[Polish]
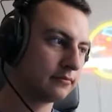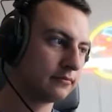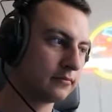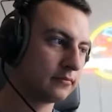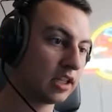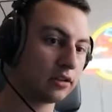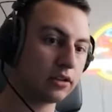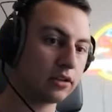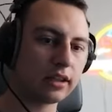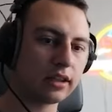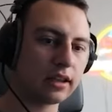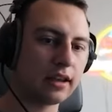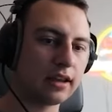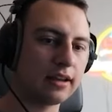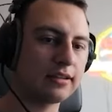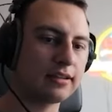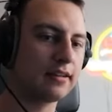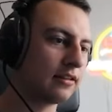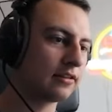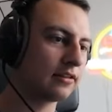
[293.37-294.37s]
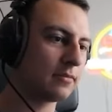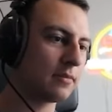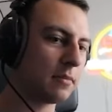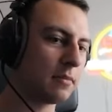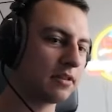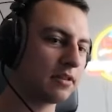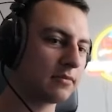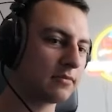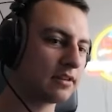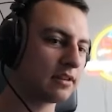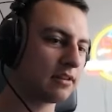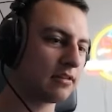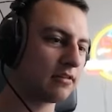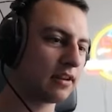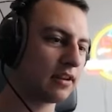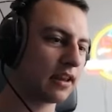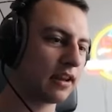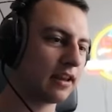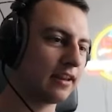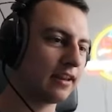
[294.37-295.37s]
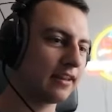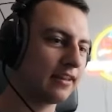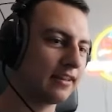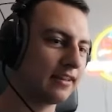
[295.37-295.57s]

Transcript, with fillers: Ty, to ja też. No to mamy tą samą gierę.